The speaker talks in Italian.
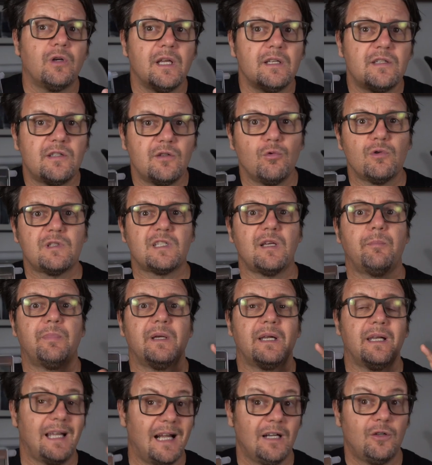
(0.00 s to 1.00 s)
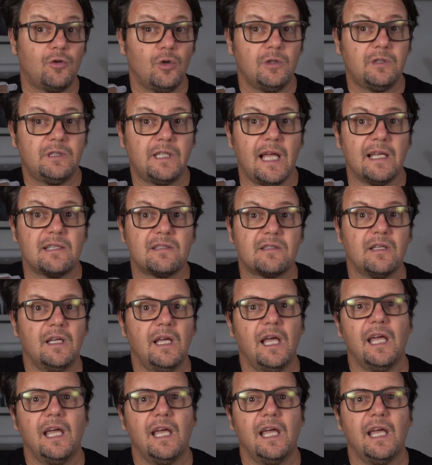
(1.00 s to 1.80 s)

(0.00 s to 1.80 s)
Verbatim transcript: che si usa per l'alcol test